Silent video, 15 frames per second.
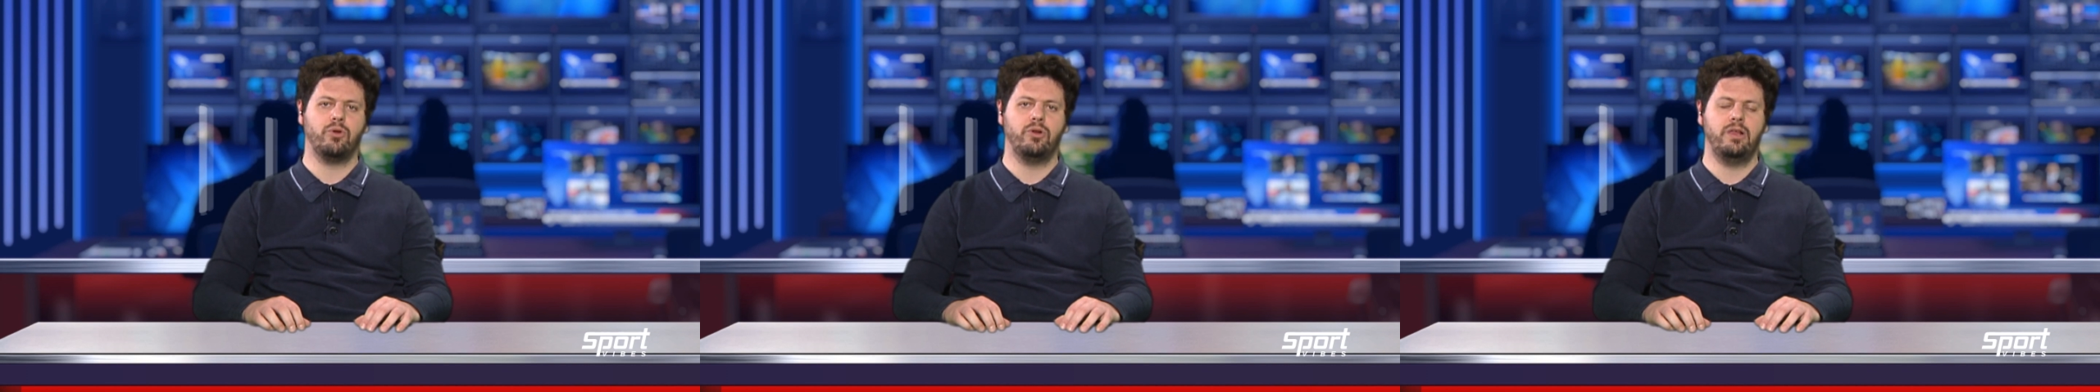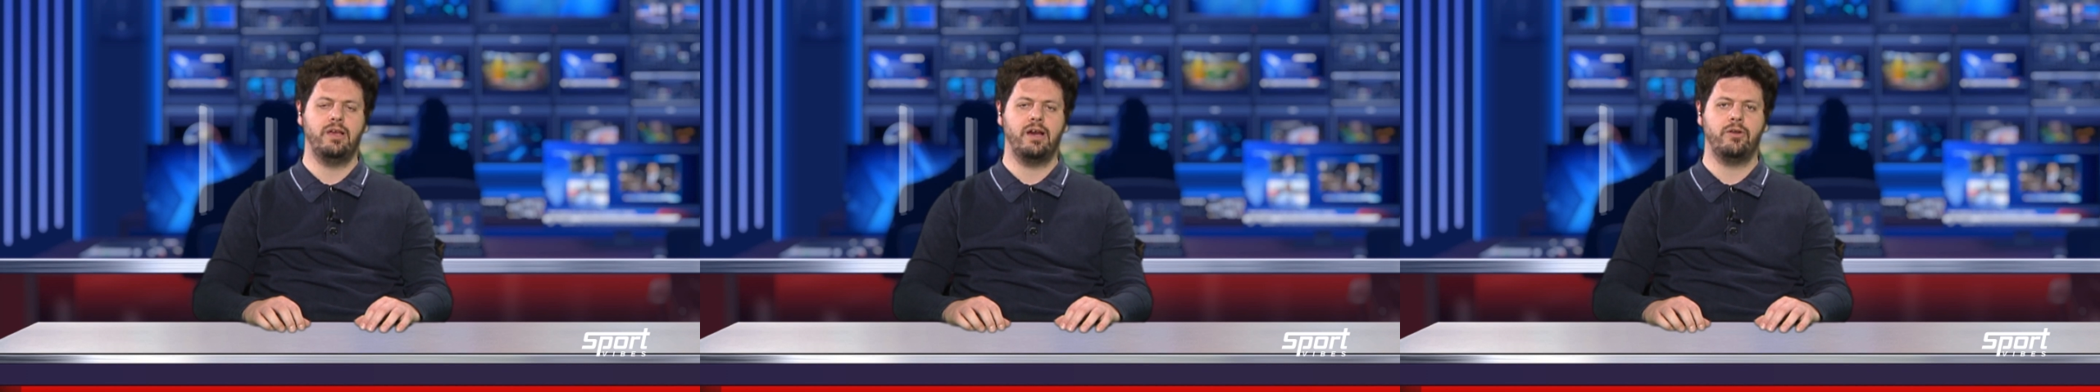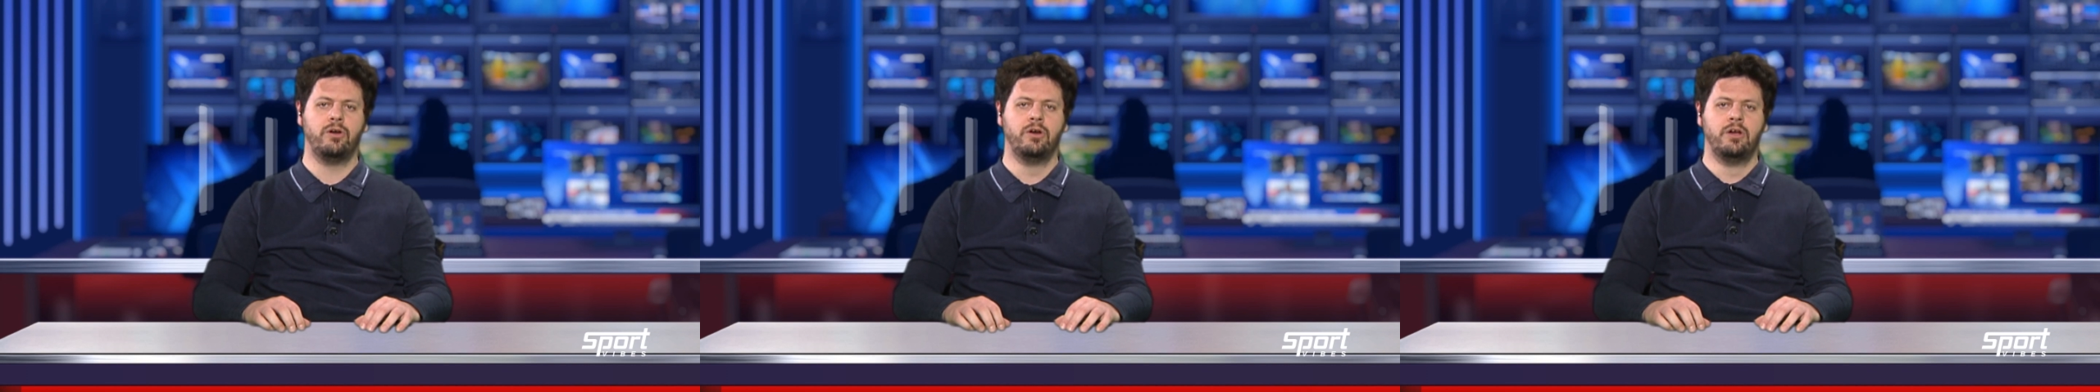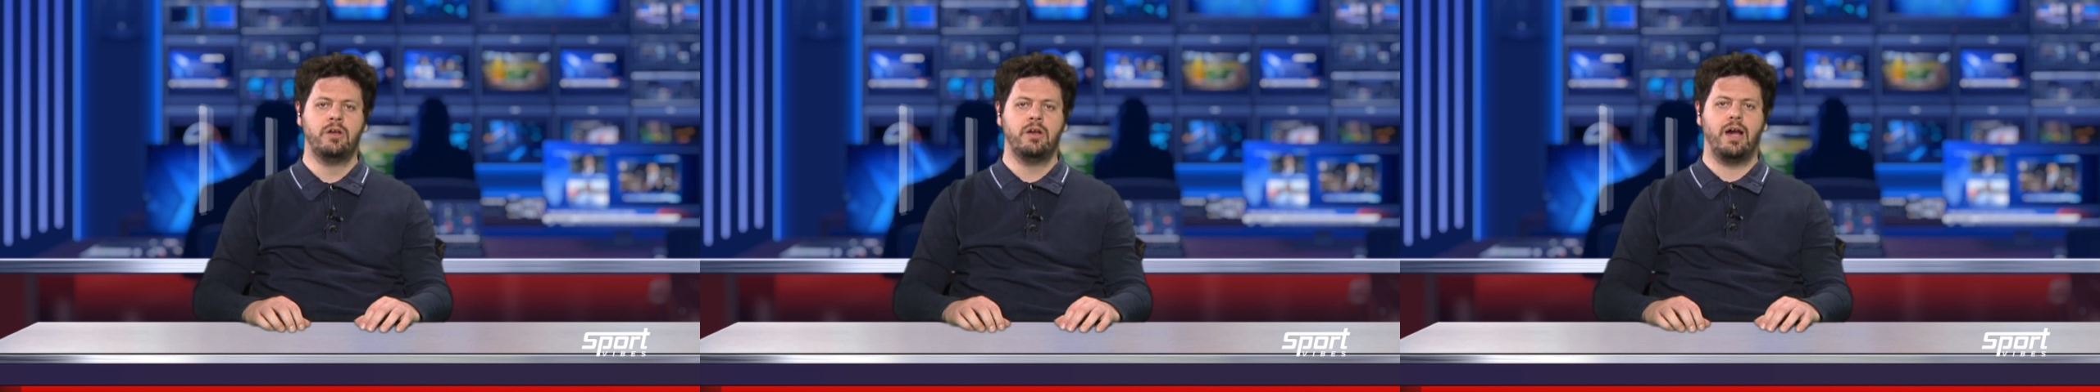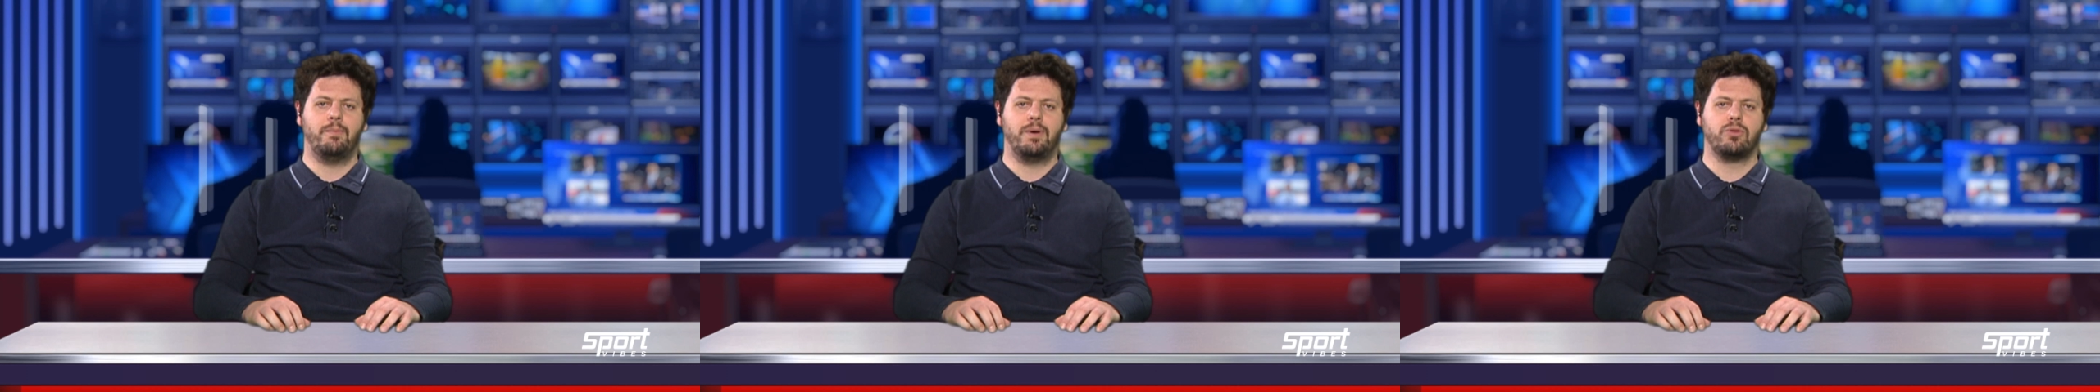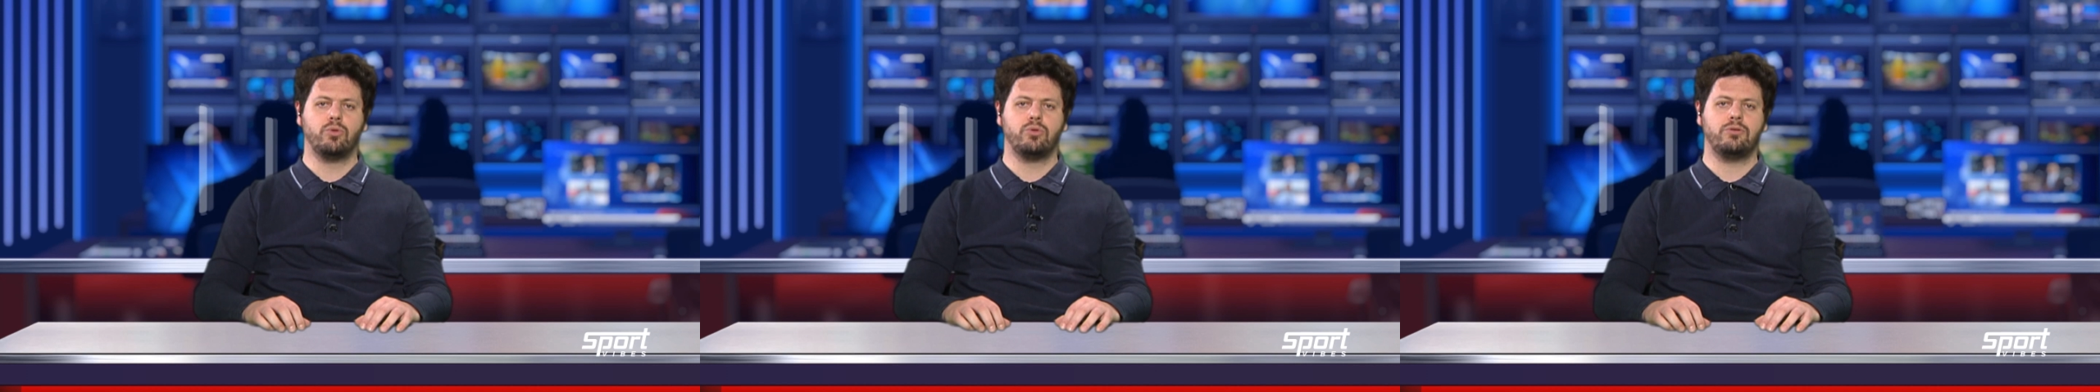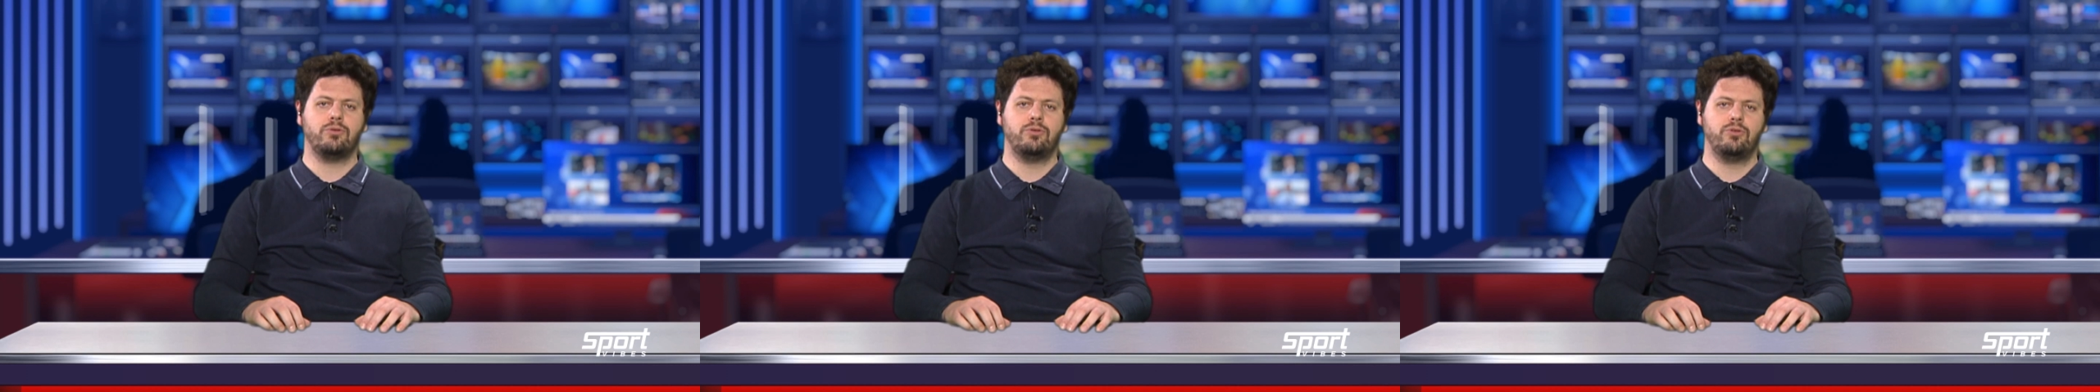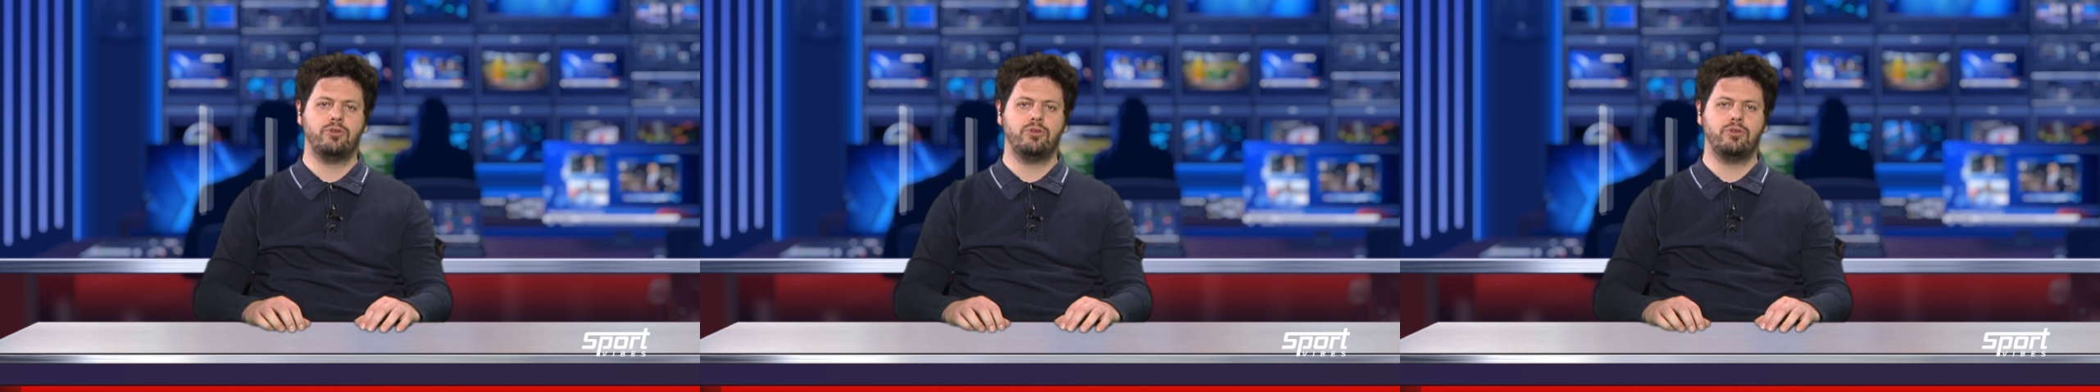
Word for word: Conegliano ha battuto con